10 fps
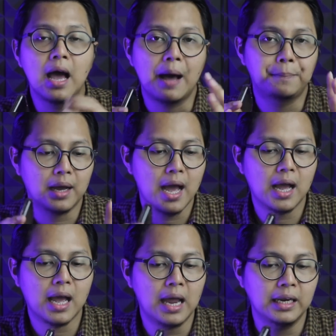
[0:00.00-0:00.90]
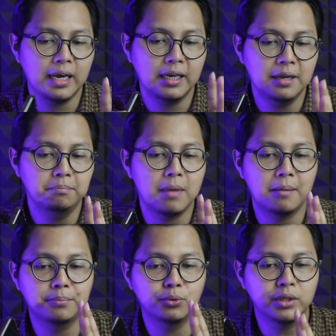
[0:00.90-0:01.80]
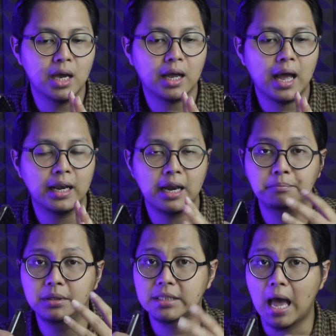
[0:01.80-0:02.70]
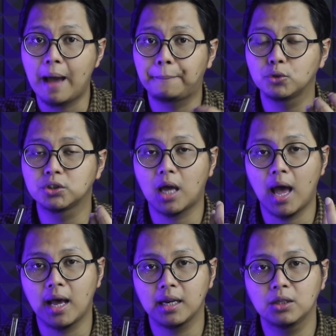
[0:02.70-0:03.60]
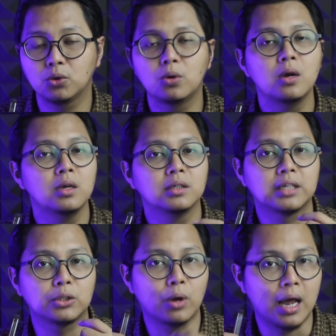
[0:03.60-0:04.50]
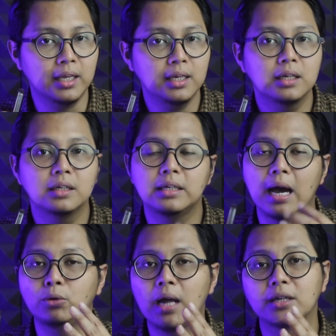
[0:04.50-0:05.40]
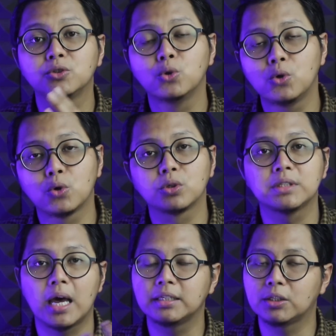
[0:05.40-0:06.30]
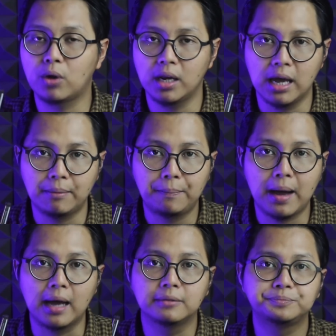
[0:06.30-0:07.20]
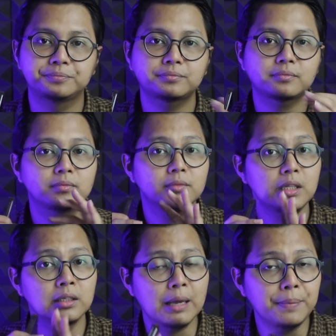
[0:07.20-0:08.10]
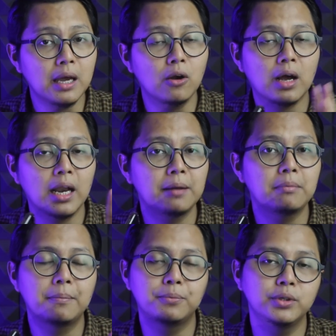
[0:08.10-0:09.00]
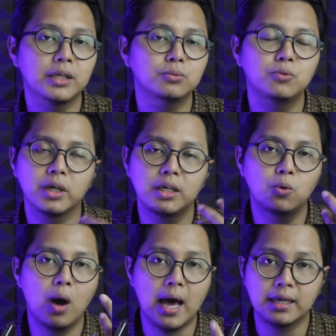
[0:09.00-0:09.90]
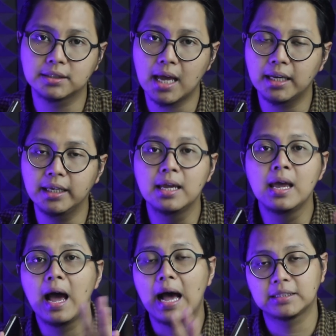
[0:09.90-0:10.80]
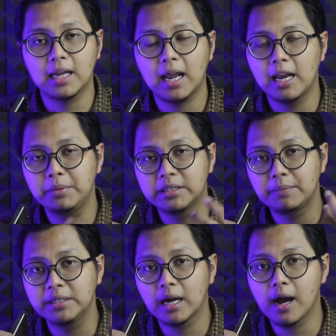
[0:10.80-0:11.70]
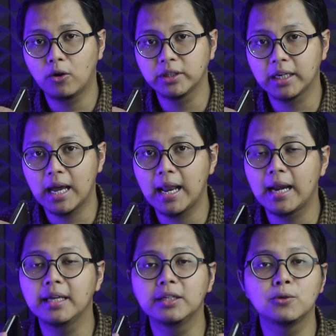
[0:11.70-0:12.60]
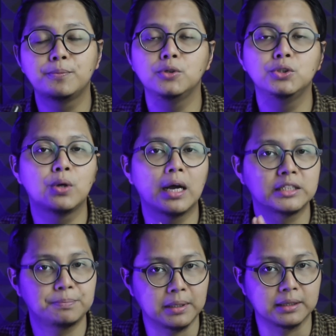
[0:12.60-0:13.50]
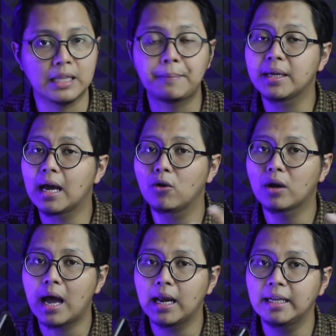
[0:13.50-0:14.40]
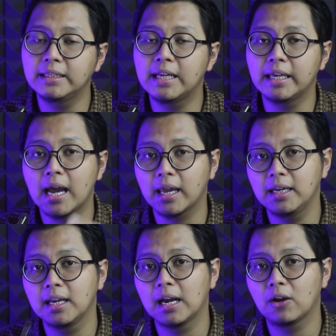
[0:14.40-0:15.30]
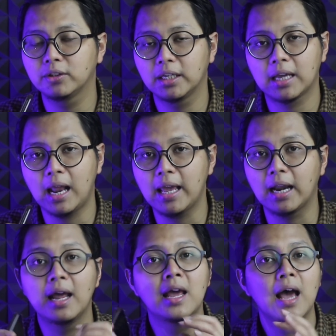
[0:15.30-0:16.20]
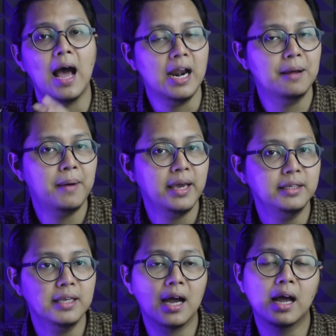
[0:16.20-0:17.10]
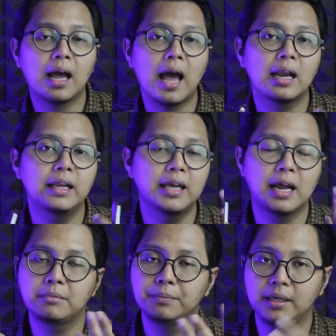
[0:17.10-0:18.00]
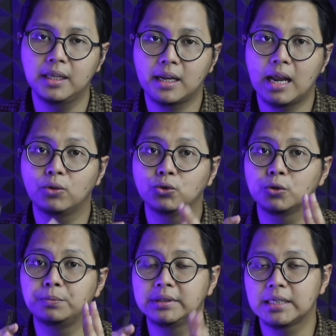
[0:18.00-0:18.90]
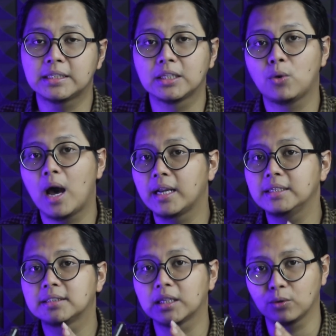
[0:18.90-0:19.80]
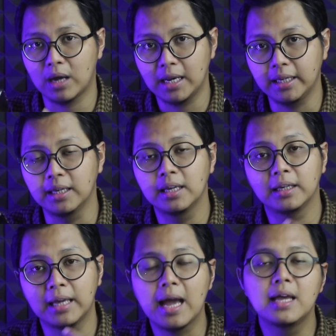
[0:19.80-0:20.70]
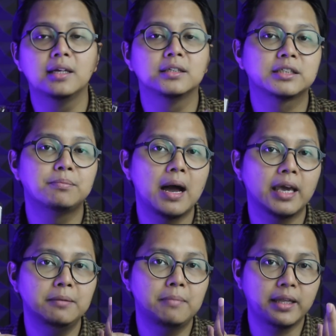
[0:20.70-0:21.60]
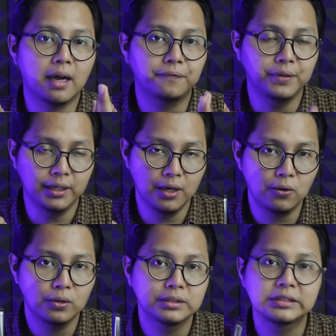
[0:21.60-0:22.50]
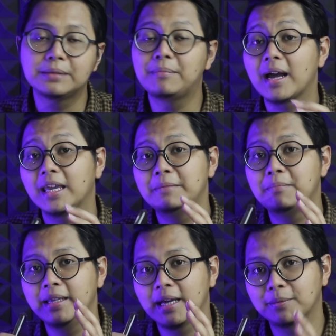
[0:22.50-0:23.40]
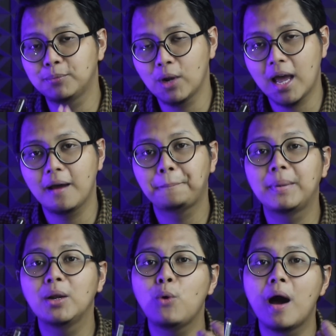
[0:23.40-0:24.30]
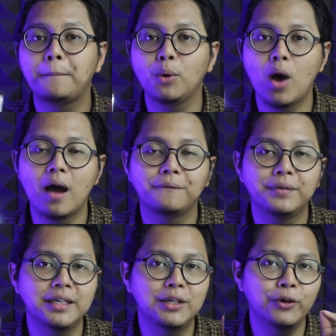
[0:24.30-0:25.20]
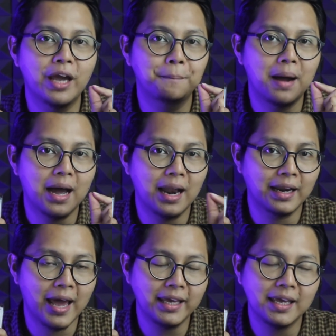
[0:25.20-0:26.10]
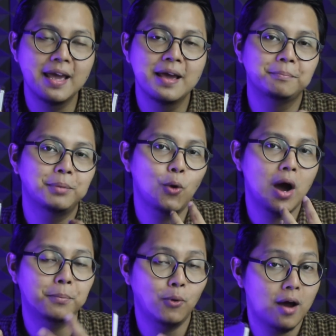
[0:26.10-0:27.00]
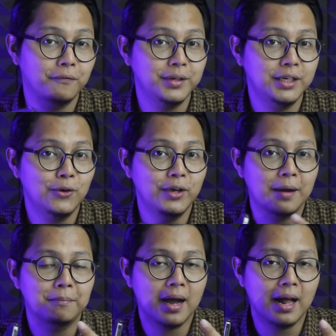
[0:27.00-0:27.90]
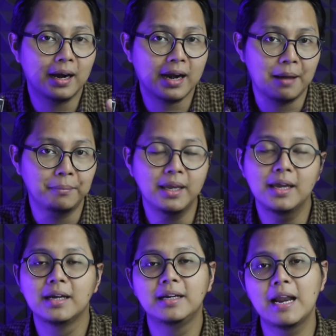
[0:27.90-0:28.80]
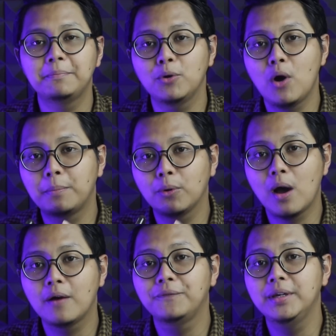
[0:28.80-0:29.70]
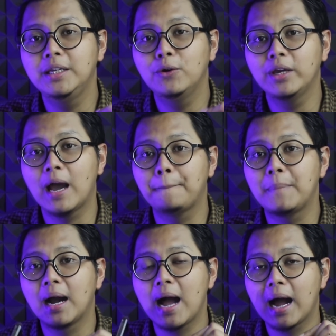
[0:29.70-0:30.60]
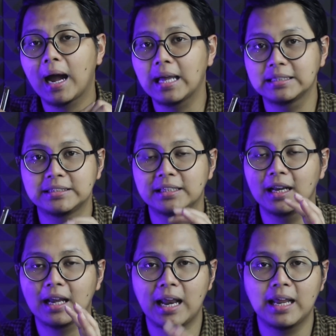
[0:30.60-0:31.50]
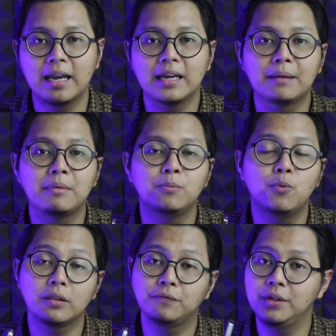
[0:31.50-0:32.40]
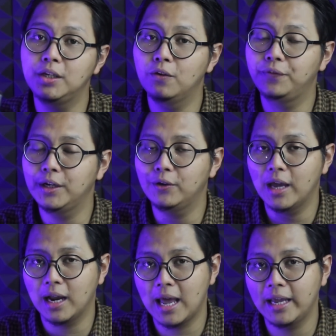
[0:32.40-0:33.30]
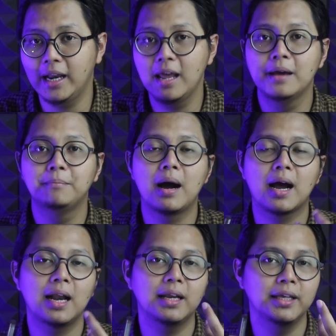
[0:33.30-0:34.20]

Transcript: Apakah kalian ini mampunya kalian bisa upload sehari itu satu kali? Ya udah, syukur sehari satu kali nggak apa-apa. Tapi kalau kalian mampunya itu mungkin dua hari sekali, asal kalian bisa menjaga konten kalian, itu pun juga cepat. Tapi kalau kalian tidak yakin dengan konten kalian, ada baiknya kalian memikirkan untuk bisa satu hari satu kali. Ya, semakin banyak video, semakin banyak pula peluang-peluang video yang bakal naik, peluang-peluang video yang bakal rame, dan peluang-peluang video yang mengangkat channel kalian yang membuat video-video yang lain bakal